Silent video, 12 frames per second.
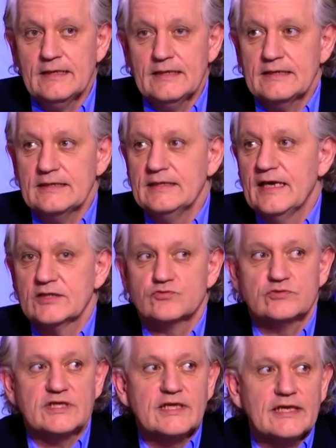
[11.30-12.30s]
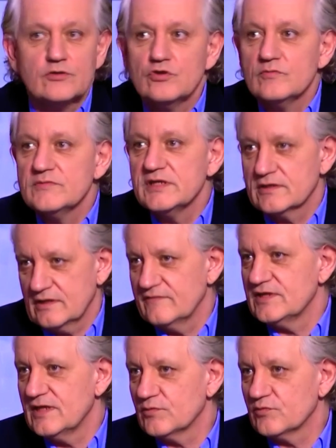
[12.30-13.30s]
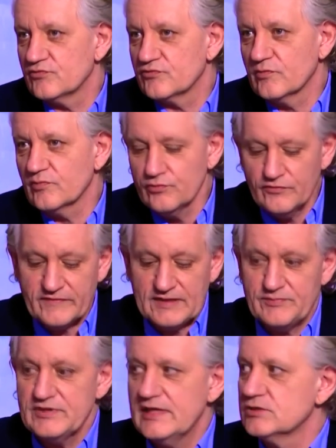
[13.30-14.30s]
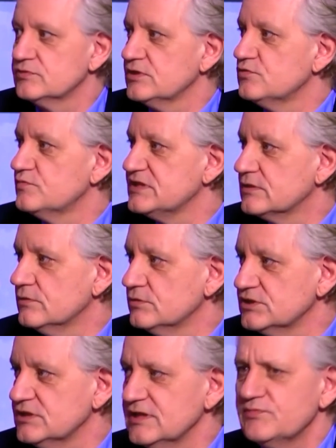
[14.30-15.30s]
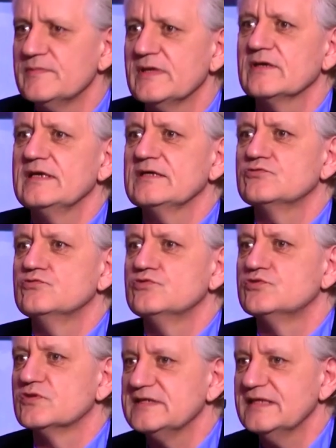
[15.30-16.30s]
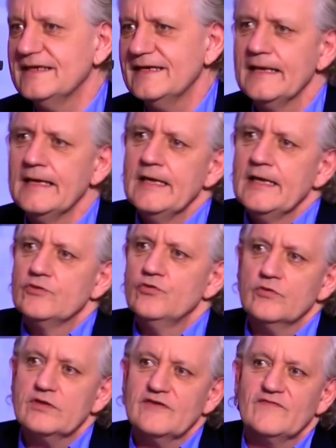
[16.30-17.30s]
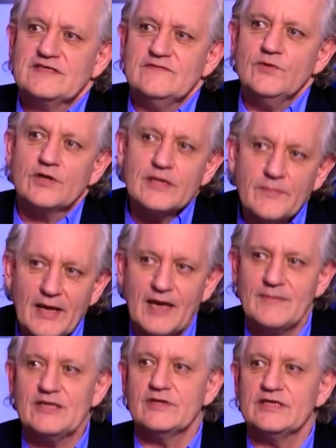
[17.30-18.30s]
Il a ajouté de l'économique, évidemment, de plus en plus, et puis il a ajouté du psychologique, puis maintenant il ajoute du sociétal. Donc, effectivement, dans les paramètres de la